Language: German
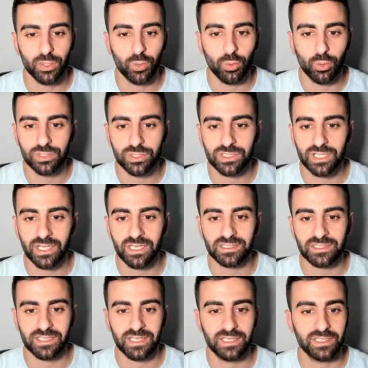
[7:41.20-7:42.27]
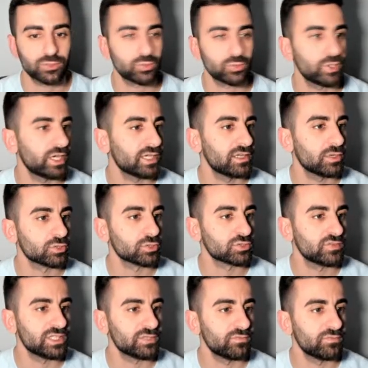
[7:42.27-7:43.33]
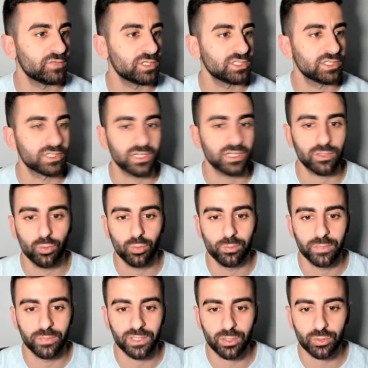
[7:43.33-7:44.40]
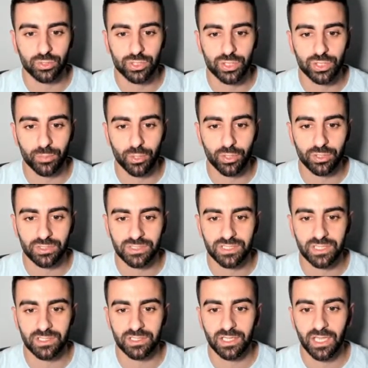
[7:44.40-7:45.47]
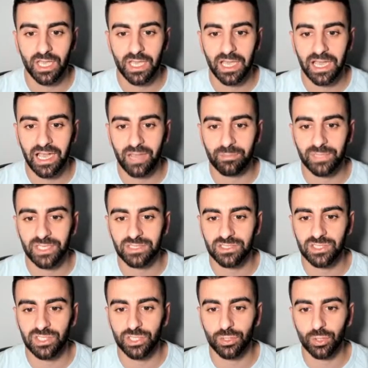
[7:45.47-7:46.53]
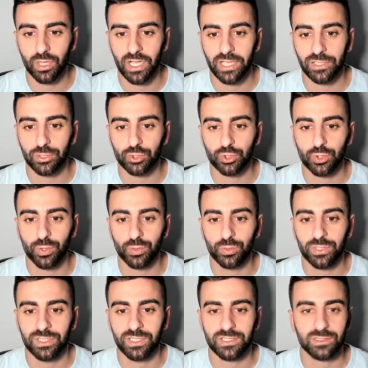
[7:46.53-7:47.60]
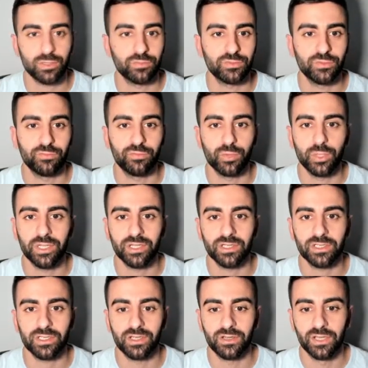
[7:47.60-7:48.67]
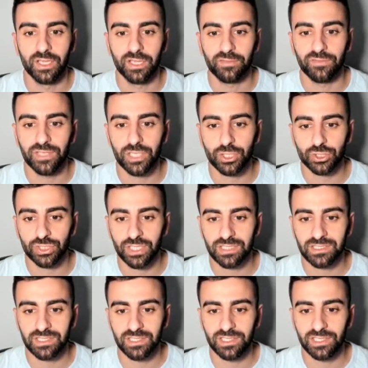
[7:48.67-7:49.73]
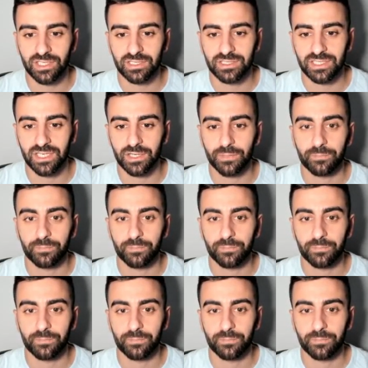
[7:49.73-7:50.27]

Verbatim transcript: unser Ascending Triangle, aus welchem wir hier nach oben hin ausgebrochen sind haben jetzt hier noch einen schönen Retest auf die vorherige Widerstandslinie gesehen.